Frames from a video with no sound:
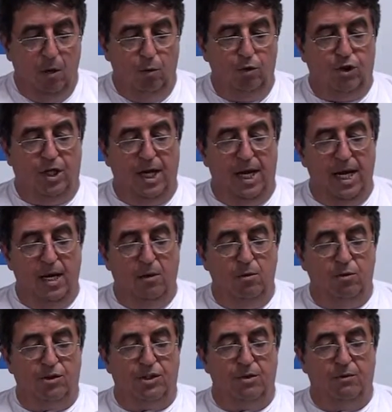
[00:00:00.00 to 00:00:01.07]
Os
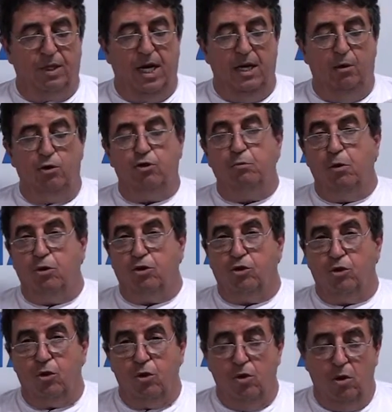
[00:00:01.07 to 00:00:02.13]
gregos são quem nos
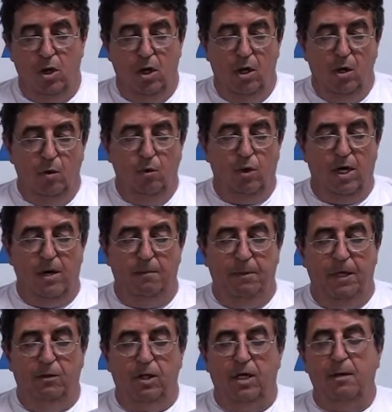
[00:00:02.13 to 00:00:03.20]
mostrou o
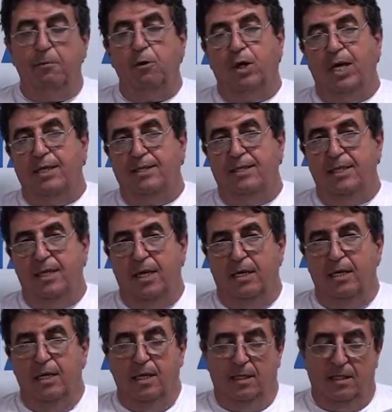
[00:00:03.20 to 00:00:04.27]
caminho da democracia,
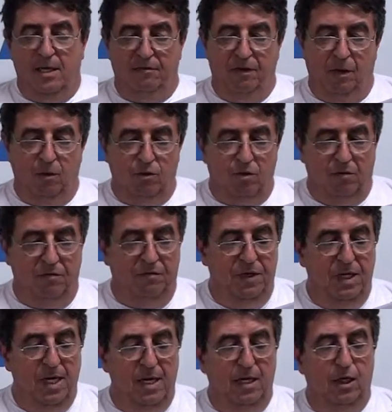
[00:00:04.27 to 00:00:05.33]
da
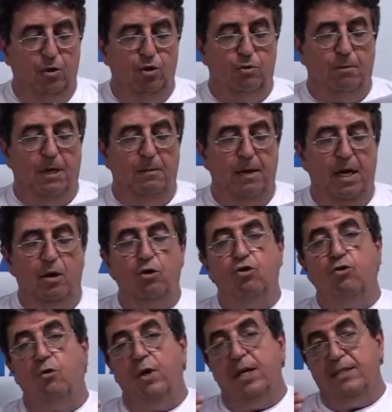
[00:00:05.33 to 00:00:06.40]
filosofia e dos primeiros
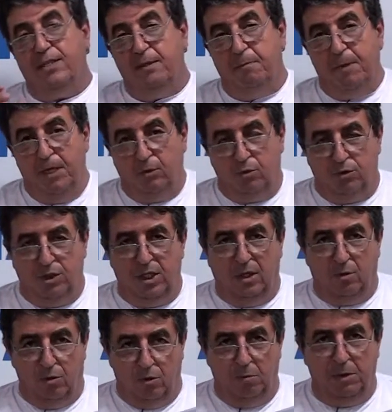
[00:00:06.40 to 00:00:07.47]
conhecimentos de
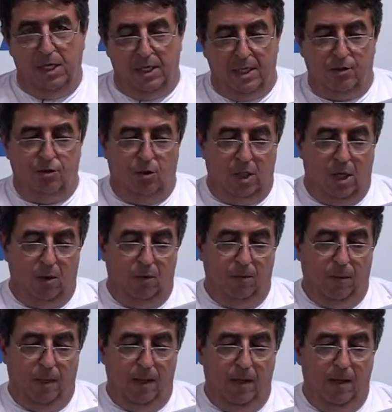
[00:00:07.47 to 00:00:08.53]
economia nacional.
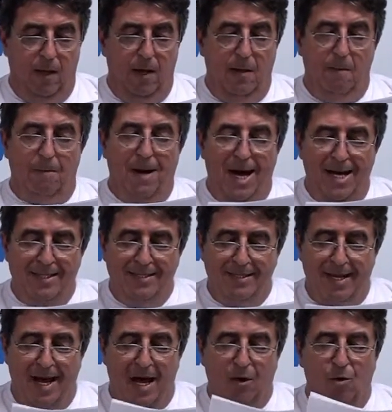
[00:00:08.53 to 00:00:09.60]

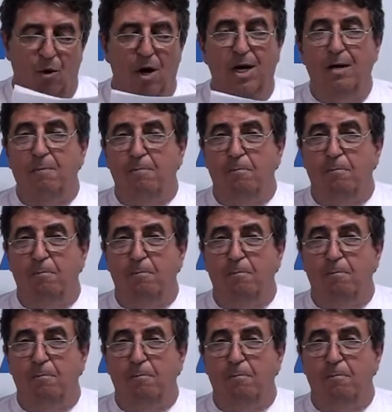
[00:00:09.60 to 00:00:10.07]
Mas agora